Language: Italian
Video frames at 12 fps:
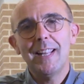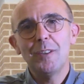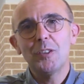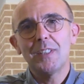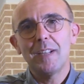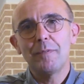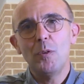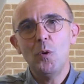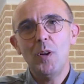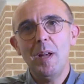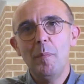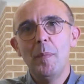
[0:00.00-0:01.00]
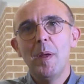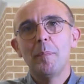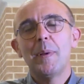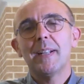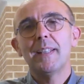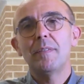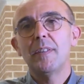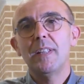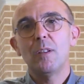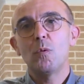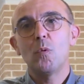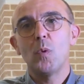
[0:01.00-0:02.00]
nostra foga per
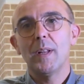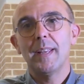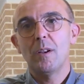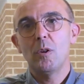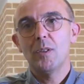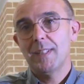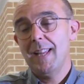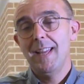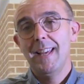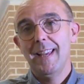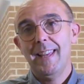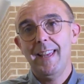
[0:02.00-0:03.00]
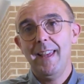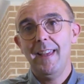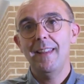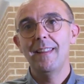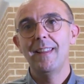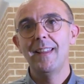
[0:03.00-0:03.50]
definire un qualche cosa che è.